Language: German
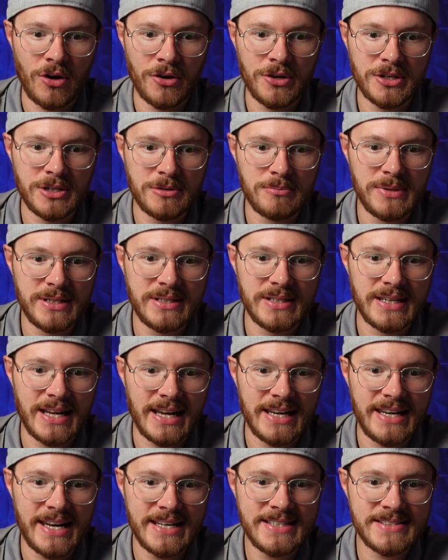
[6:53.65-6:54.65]
euren Mitteln
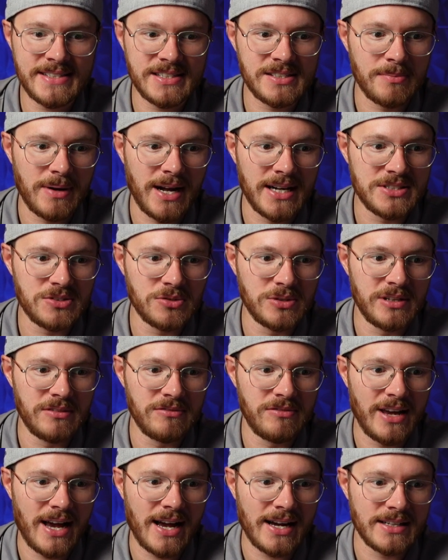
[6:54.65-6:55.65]
ein letztes Mal zu
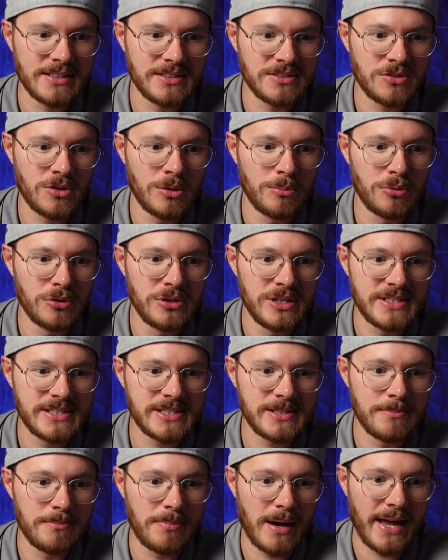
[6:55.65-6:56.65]
den Werken des
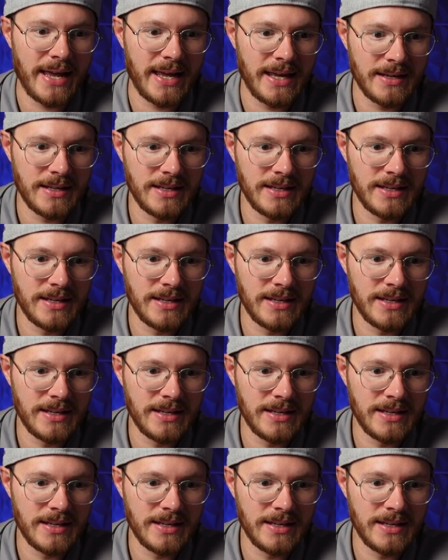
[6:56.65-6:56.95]
Komponisten bei.